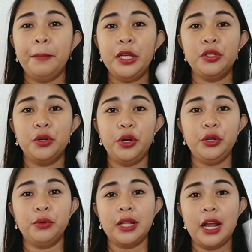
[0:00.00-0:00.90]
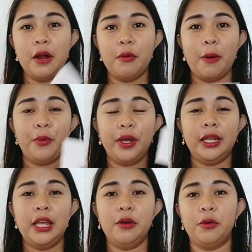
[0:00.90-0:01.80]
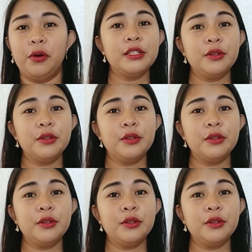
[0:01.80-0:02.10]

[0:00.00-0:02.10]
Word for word: picture nyong dalawa. Pwede yun.